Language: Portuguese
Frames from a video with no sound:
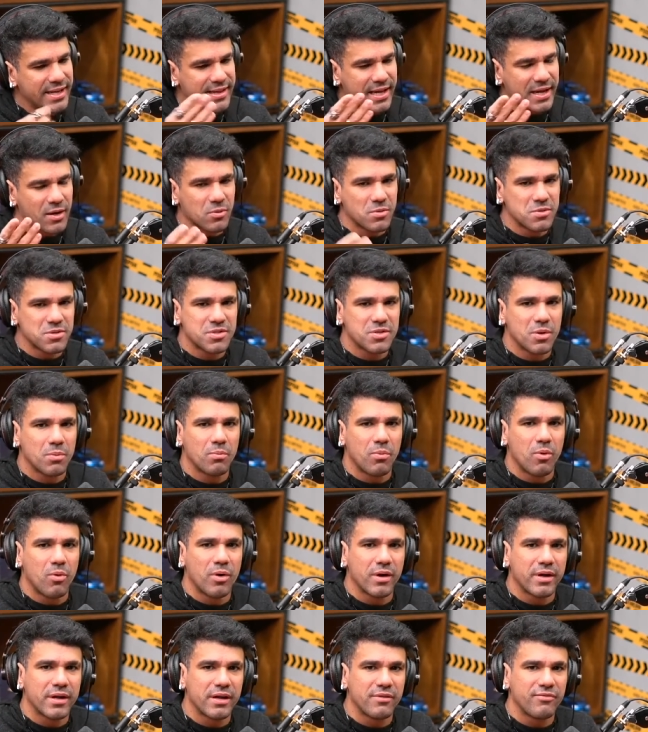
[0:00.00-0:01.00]
quem tem condição
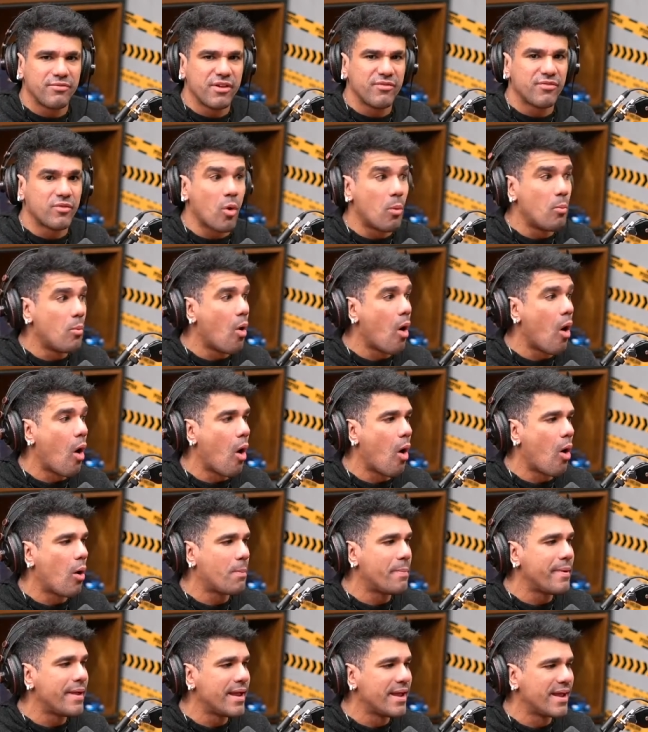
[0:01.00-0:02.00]
boa, que vive como
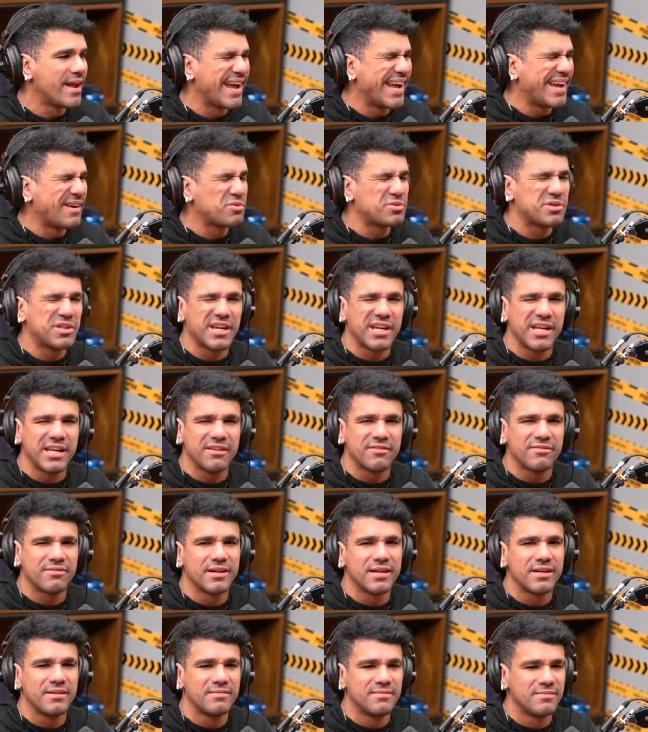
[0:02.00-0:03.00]
hobby, é o
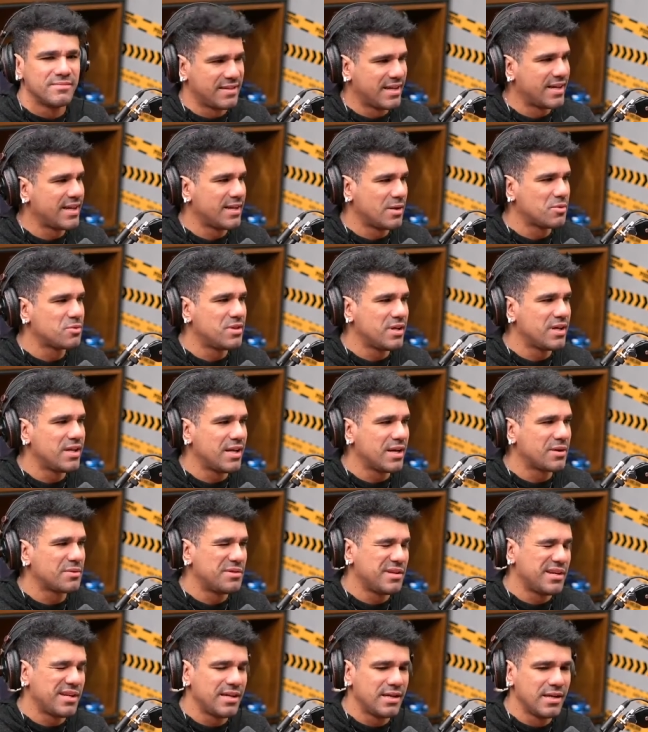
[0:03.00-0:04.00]
Dream, velho. É o Dream,
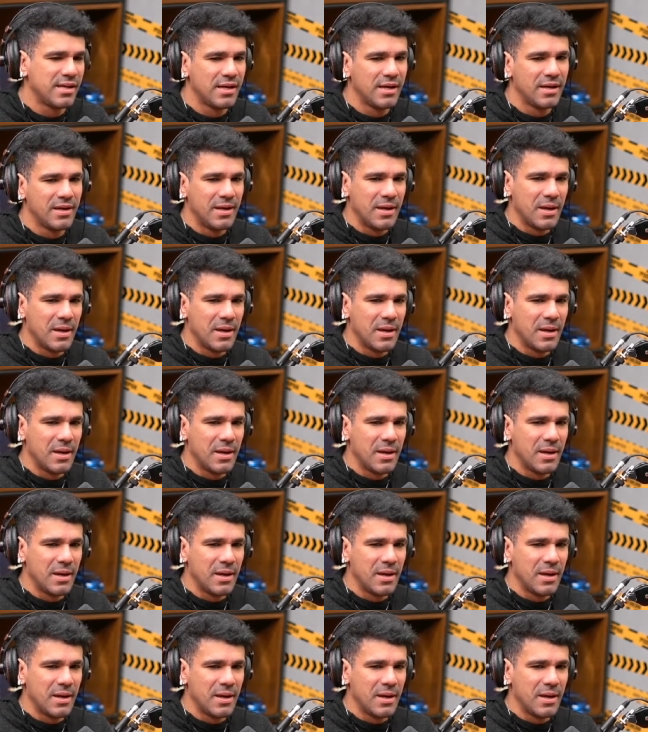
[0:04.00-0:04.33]
é o Dream.